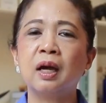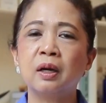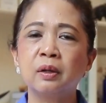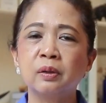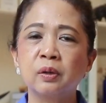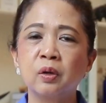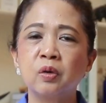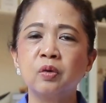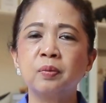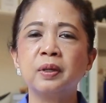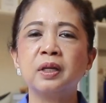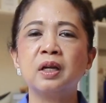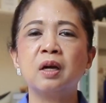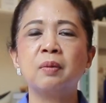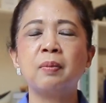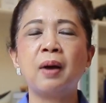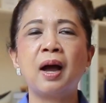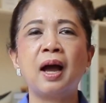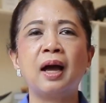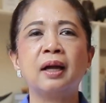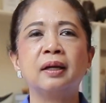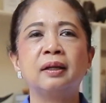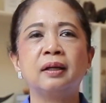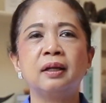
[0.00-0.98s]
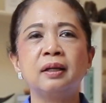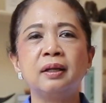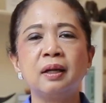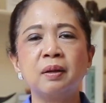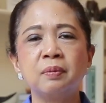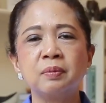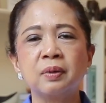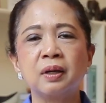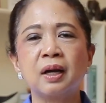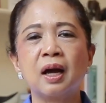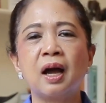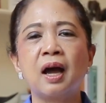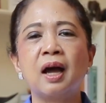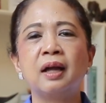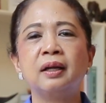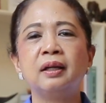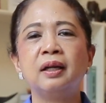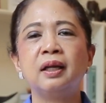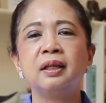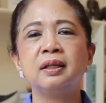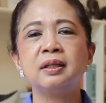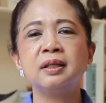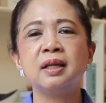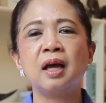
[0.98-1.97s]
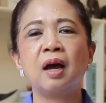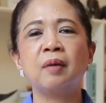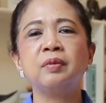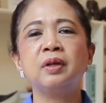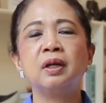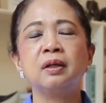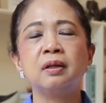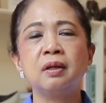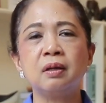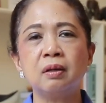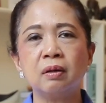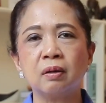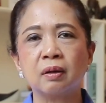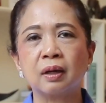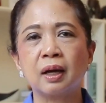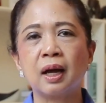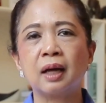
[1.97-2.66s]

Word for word: ทางโรงพยาบาลได้ทำการเน้นย้ำในเรื่องของ